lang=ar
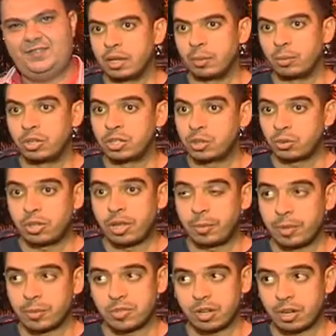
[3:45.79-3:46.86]
وانا داود العمي
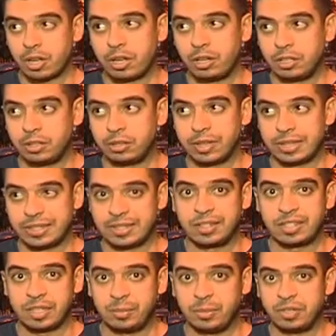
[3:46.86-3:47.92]
بصراحه ليه تاثير
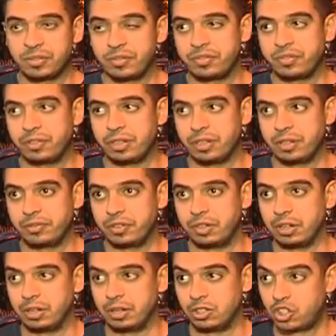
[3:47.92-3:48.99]
كبير في في
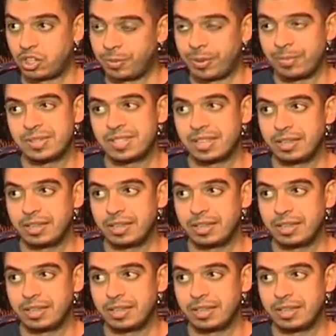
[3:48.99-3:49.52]
الشباب زينا